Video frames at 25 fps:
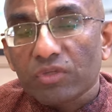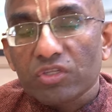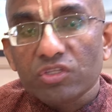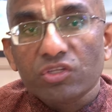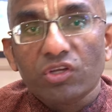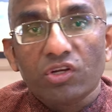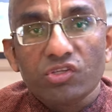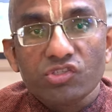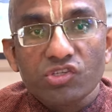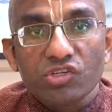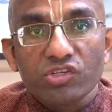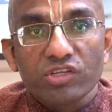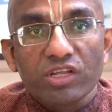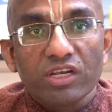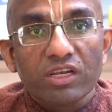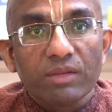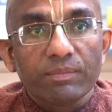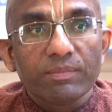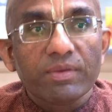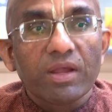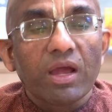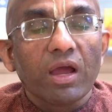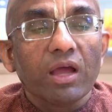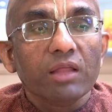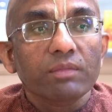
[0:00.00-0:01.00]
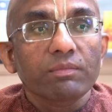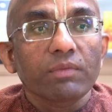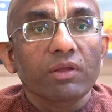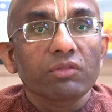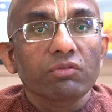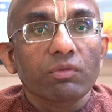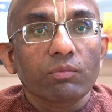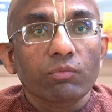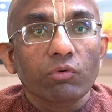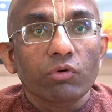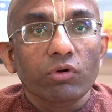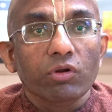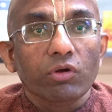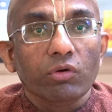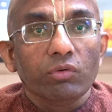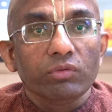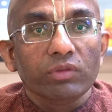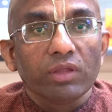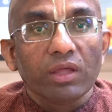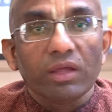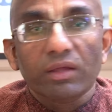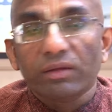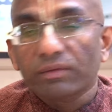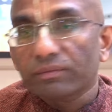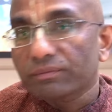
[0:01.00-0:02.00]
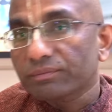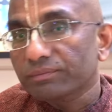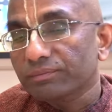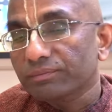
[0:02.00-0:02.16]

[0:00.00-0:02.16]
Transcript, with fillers: सर्जन के लिए अपना हाथ महत्वपूर्ण होता है